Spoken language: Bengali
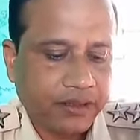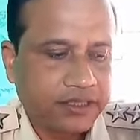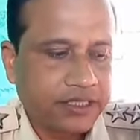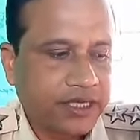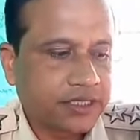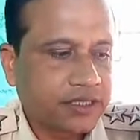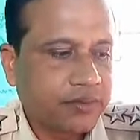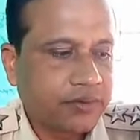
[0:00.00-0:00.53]

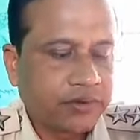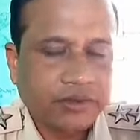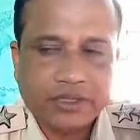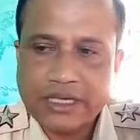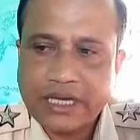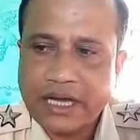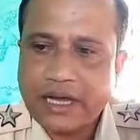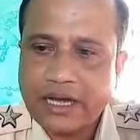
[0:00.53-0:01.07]
সেফটা এবং
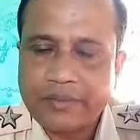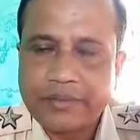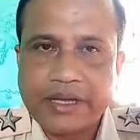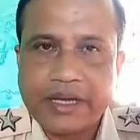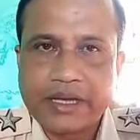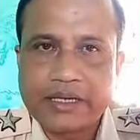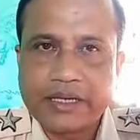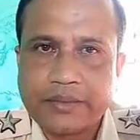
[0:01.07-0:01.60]

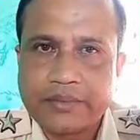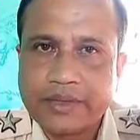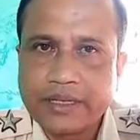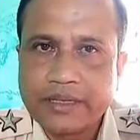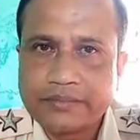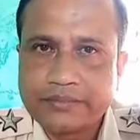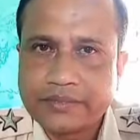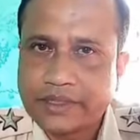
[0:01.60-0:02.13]
আগামীকালকে আমরা
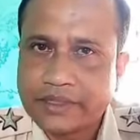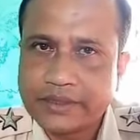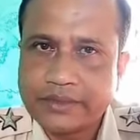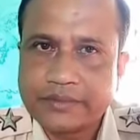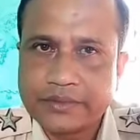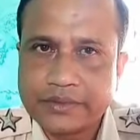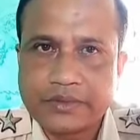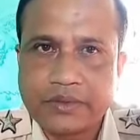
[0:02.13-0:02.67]
তাকে
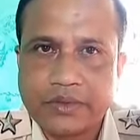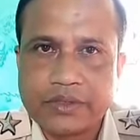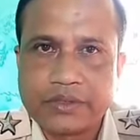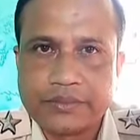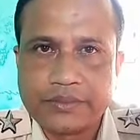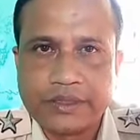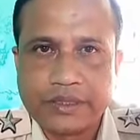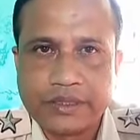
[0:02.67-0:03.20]

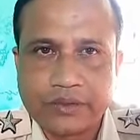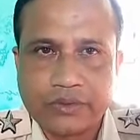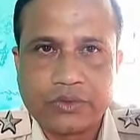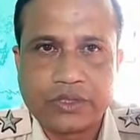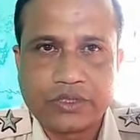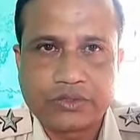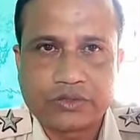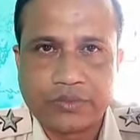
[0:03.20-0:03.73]

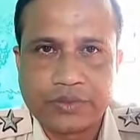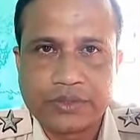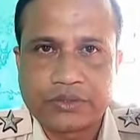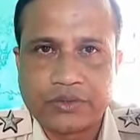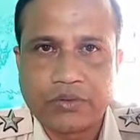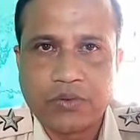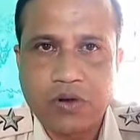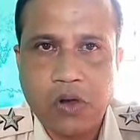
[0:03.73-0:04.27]
পুলিশ সপোর্ট
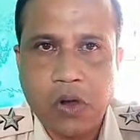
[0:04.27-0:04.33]
করব